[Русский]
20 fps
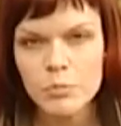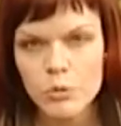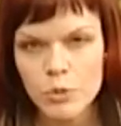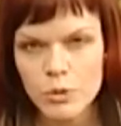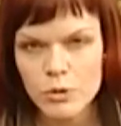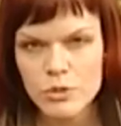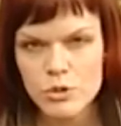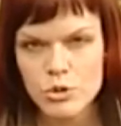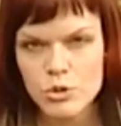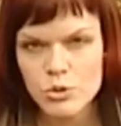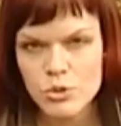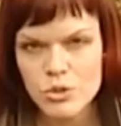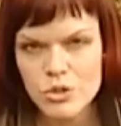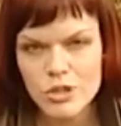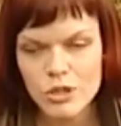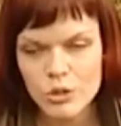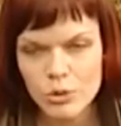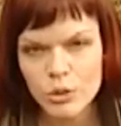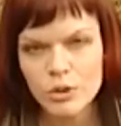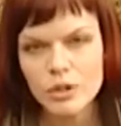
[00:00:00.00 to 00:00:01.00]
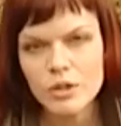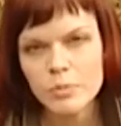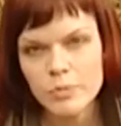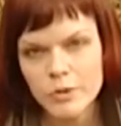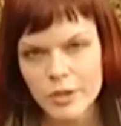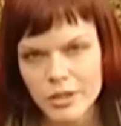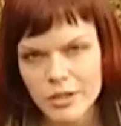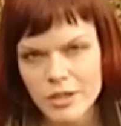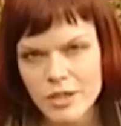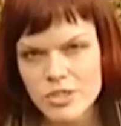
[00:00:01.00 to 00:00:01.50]
полностью зеленые,
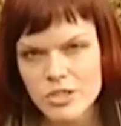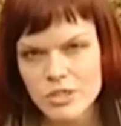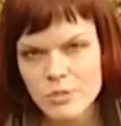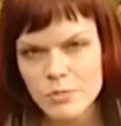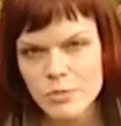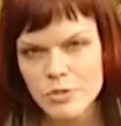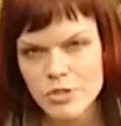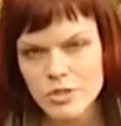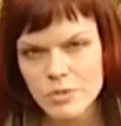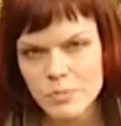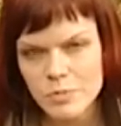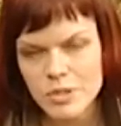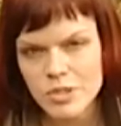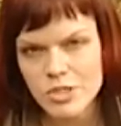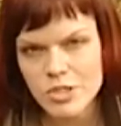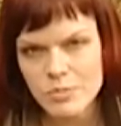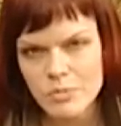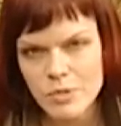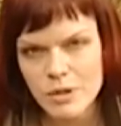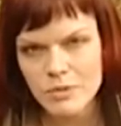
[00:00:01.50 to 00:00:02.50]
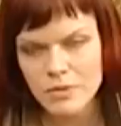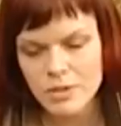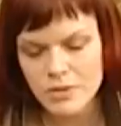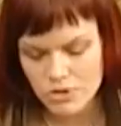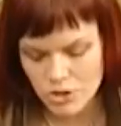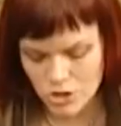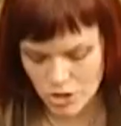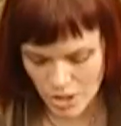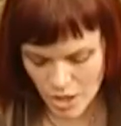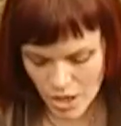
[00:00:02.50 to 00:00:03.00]
прекрасно
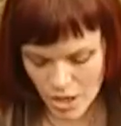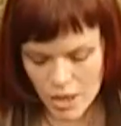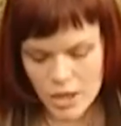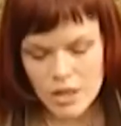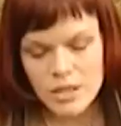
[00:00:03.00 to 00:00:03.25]
перезимовавшие,